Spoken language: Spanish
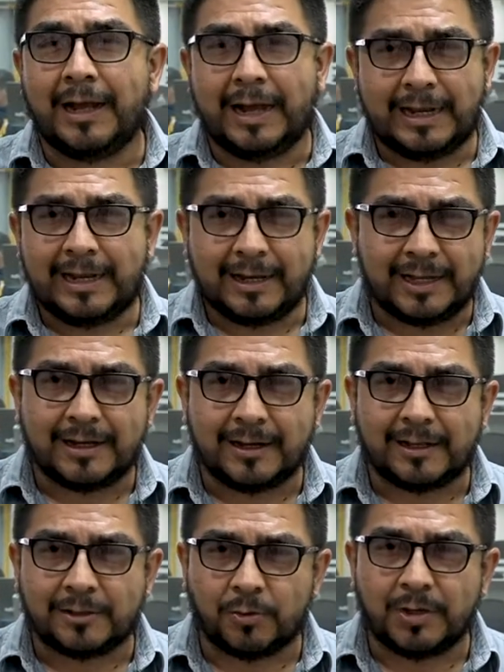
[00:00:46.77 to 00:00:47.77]
Alan era
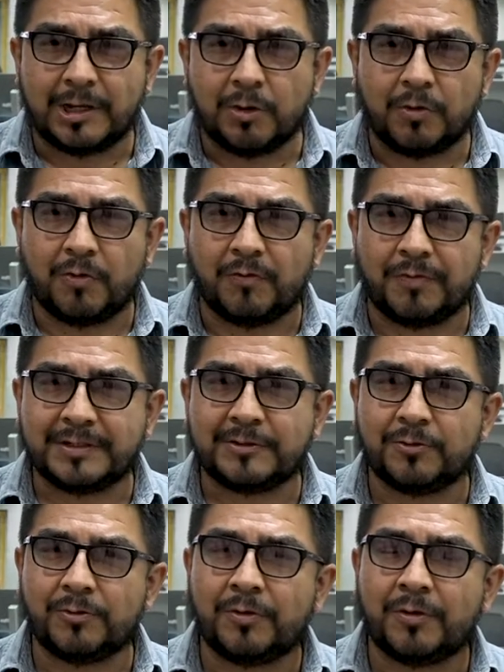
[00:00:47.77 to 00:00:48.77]
católico,
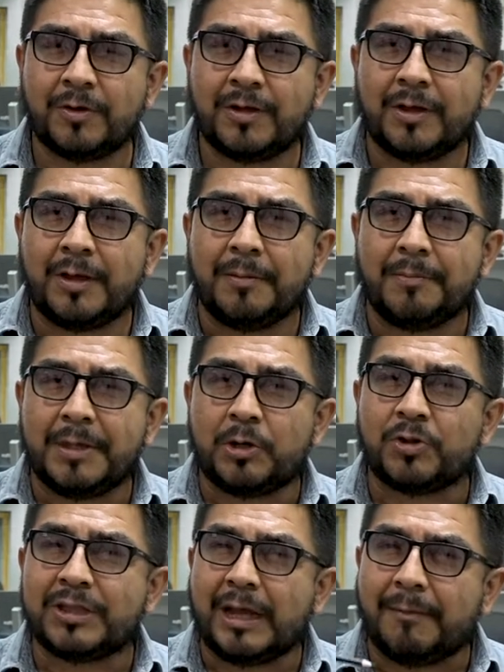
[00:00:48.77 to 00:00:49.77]
confeso,
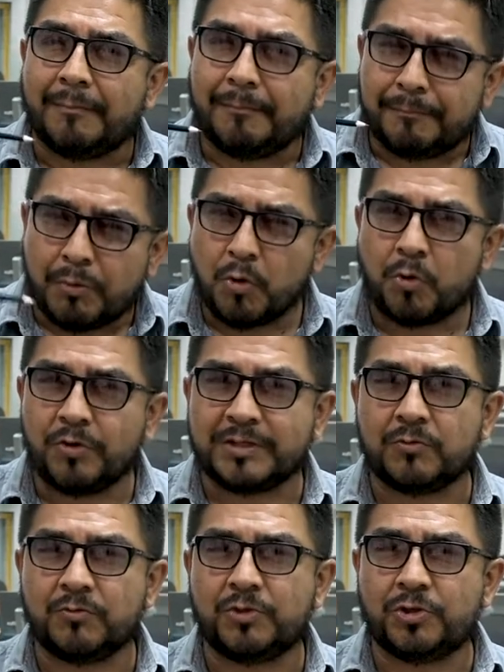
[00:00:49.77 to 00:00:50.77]
pero tampoco
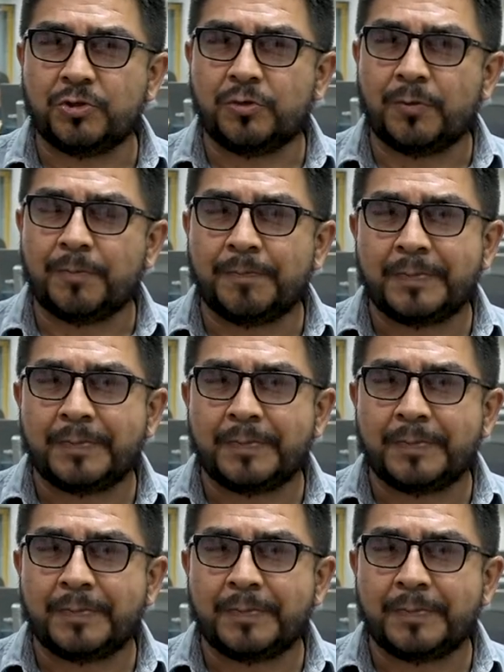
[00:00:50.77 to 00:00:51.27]
escuchó